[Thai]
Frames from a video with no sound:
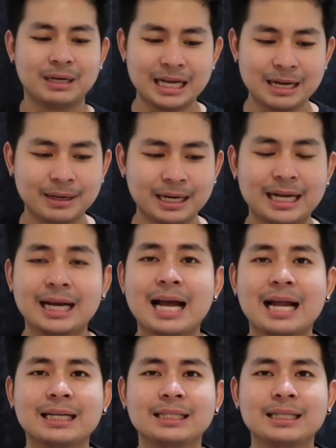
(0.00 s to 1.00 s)
มันเริ่มกันเลยแล้ว
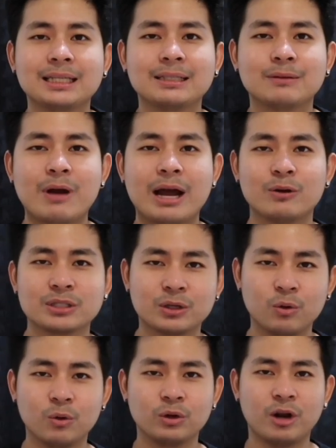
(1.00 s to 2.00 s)
กันแวนโอส
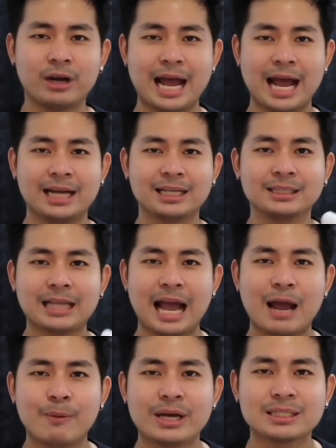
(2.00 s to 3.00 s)
คูลหนอดแดง
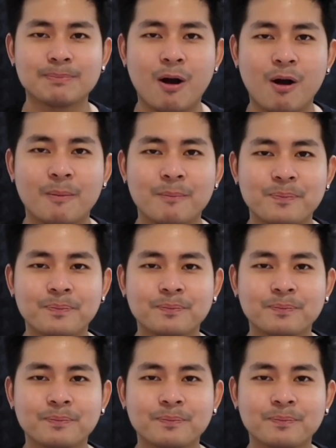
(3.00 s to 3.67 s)
แท้เวสปอง